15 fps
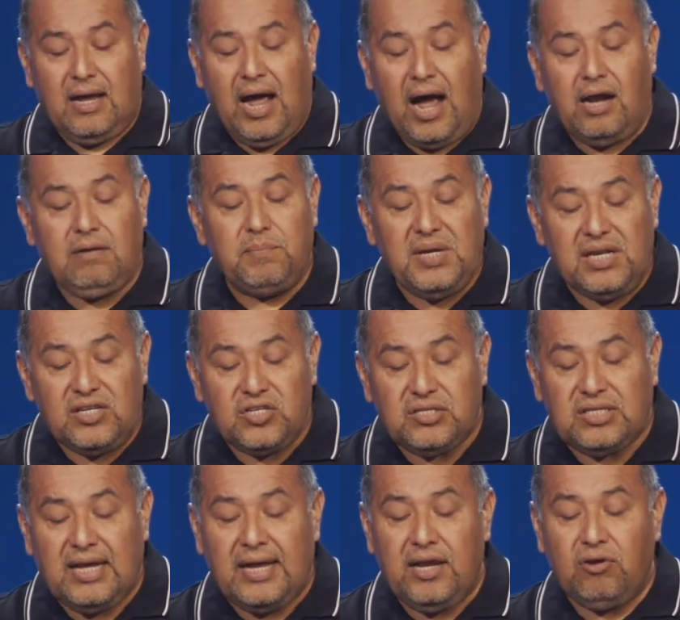al
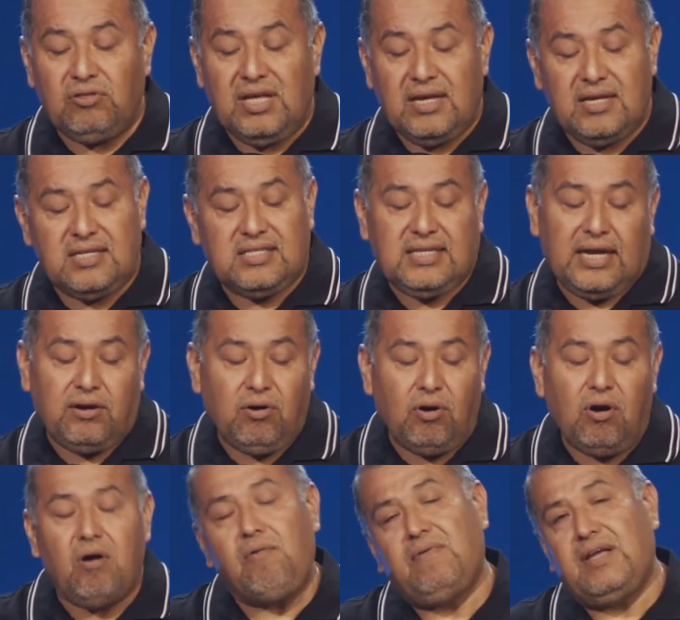ministerio de este
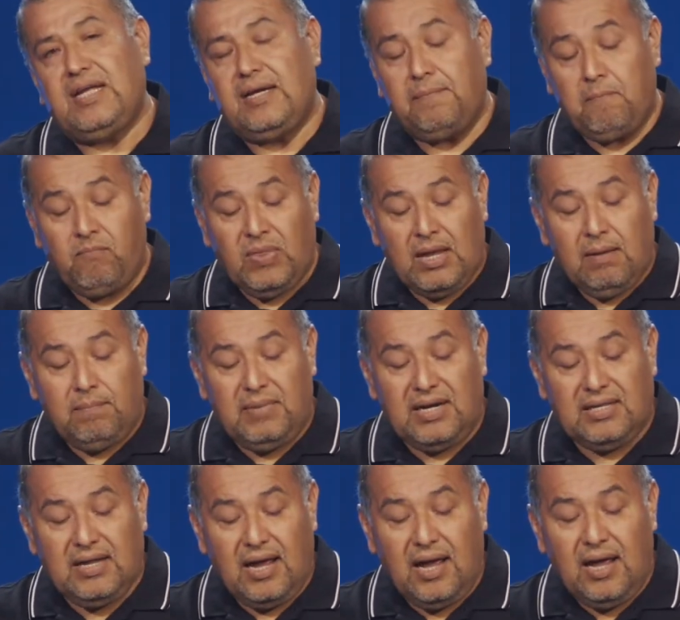joven,
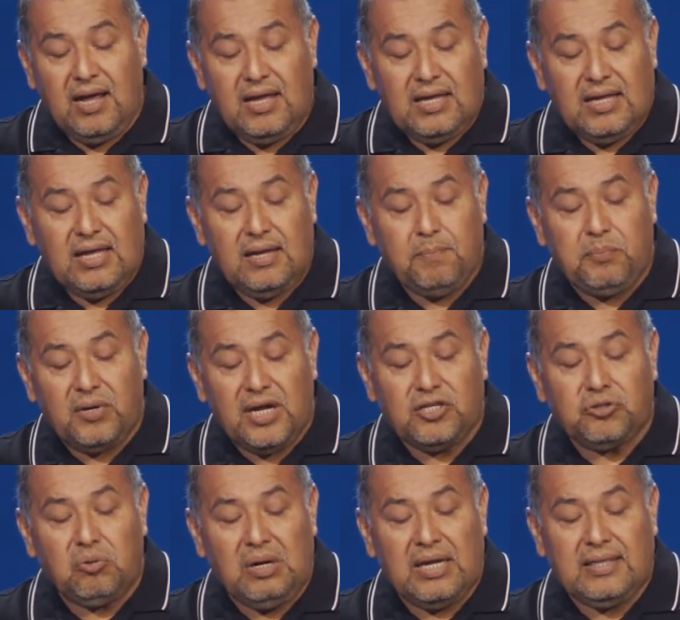¿verdad? Y por
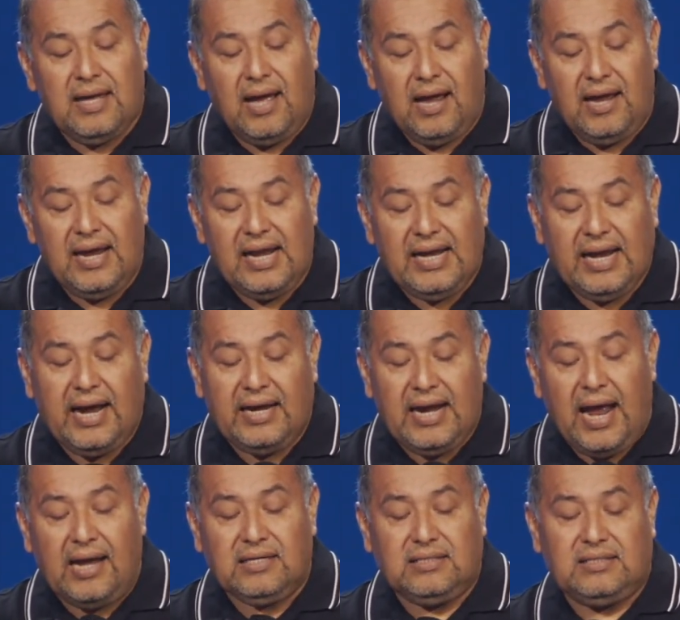eso le da el
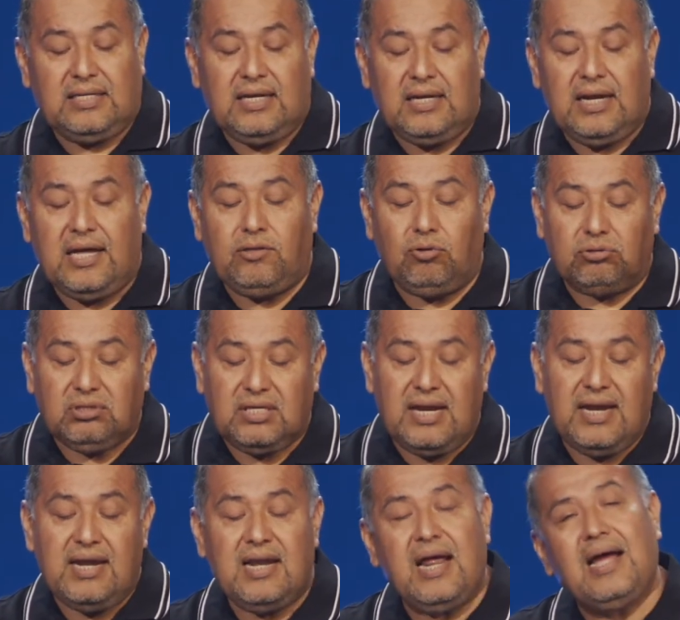carácter y
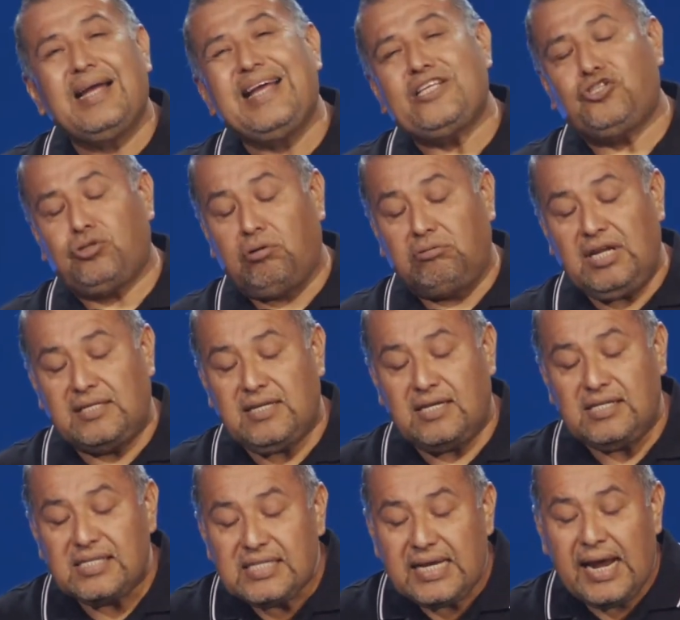doctrina que son
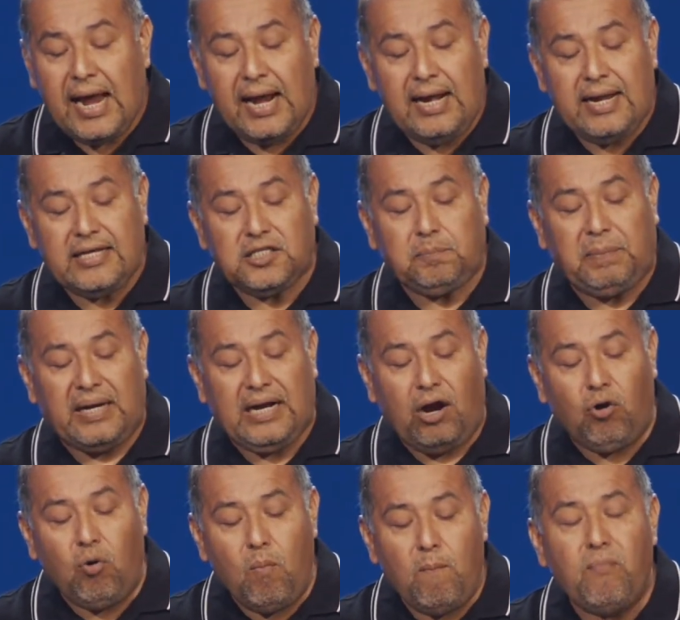esenciales para
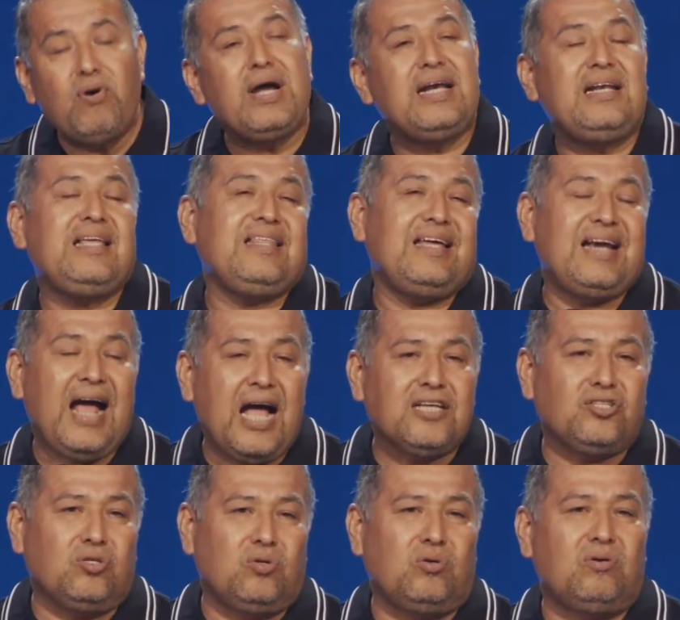un buen
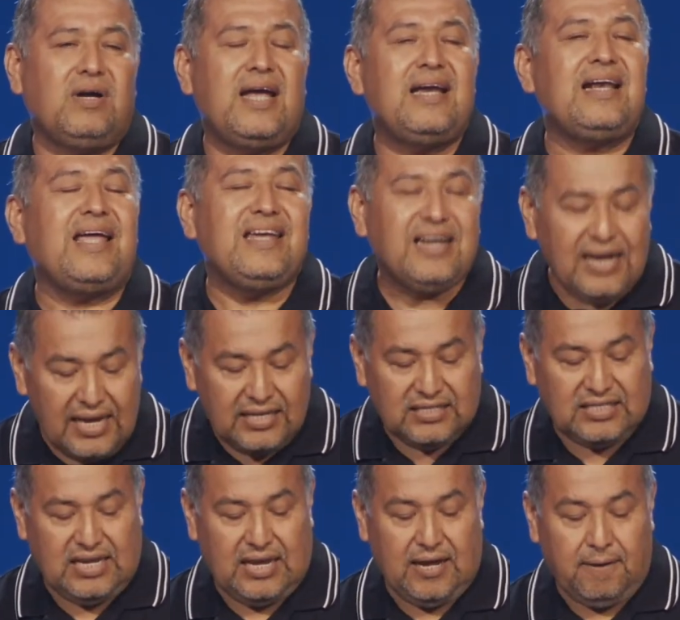liderazgo en la
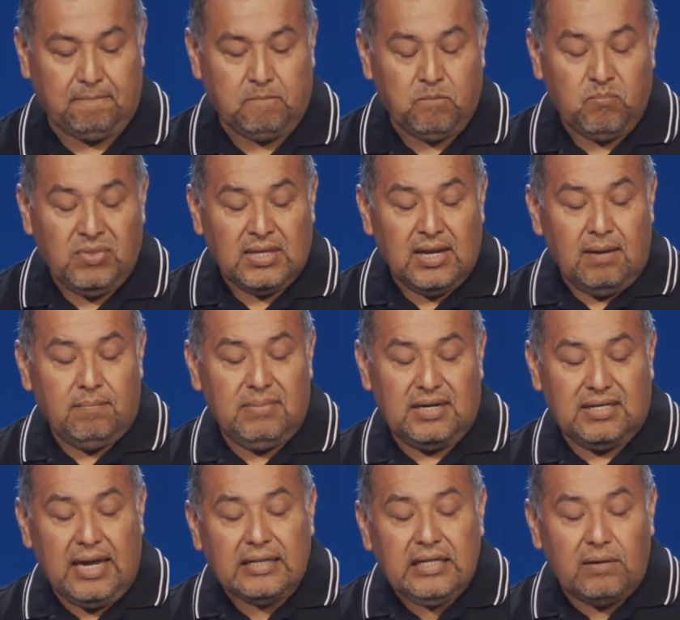iglesia,
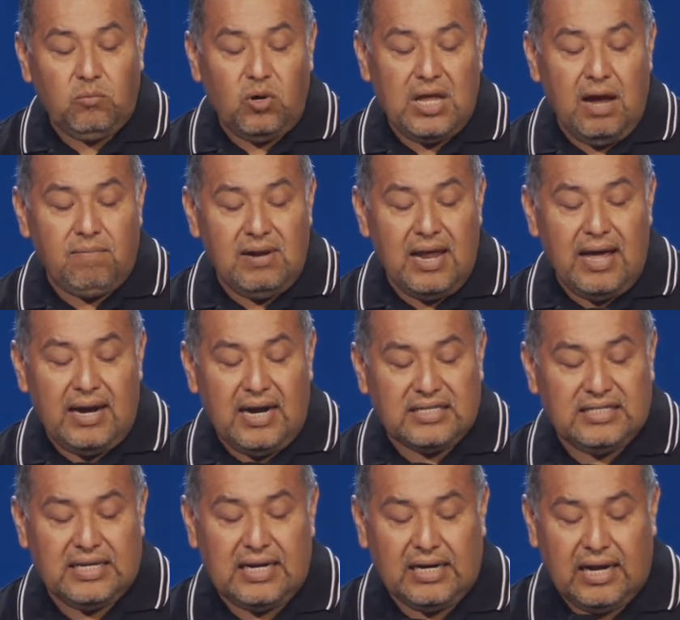¿verdad? Te voy a hablar
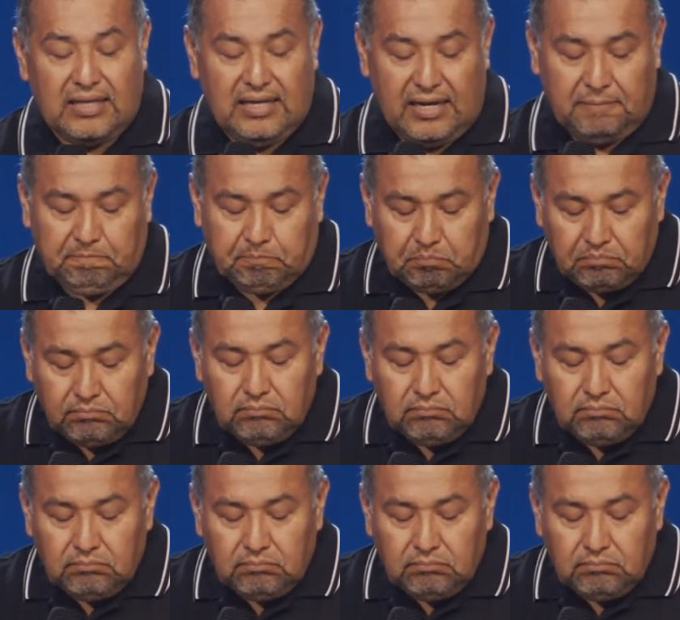acerca de